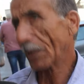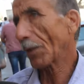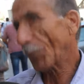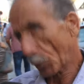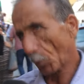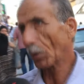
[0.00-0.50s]
زاد
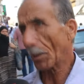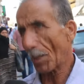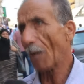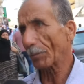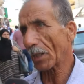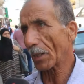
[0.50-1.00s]
في سوق
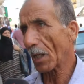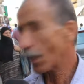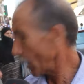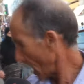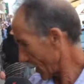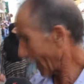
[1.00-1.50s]
المحمديه
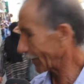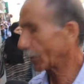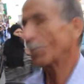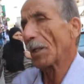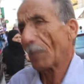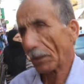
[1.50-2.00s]

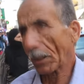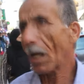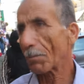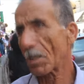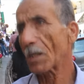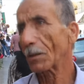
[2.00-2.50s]
يحسب لي
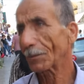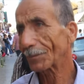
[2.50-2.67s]
بالكعبه